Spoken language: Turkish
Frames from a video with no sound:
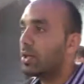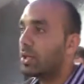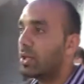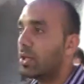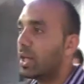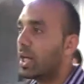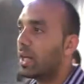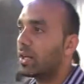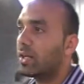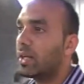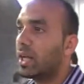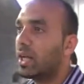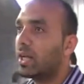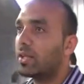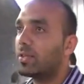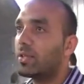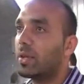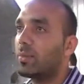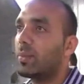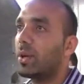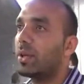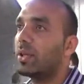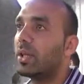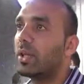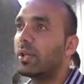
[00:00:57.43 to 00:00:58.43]
İlerleyen
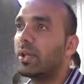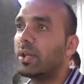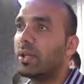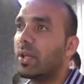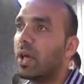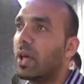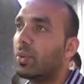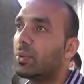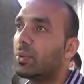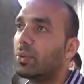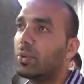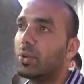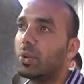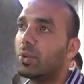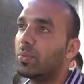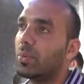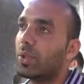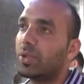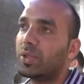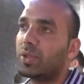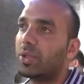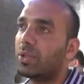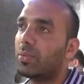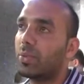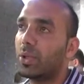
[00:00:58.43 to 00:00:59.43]
zamanlarda daha bol
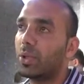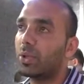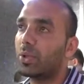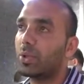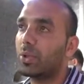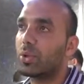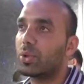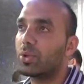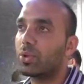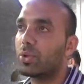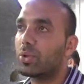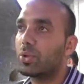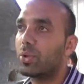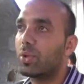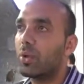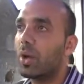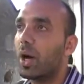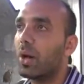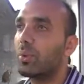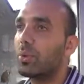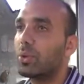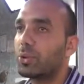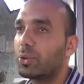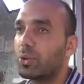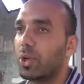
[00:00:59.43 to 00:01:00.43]
olmasını bekliyoruz.
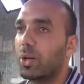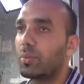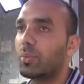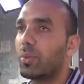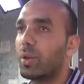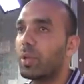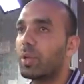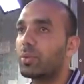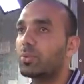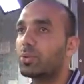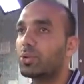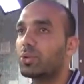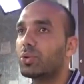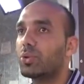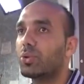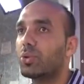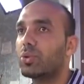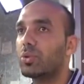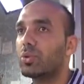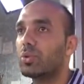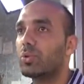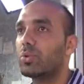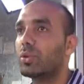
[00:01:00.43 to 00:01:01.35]
Ama şu an palamutçuluğun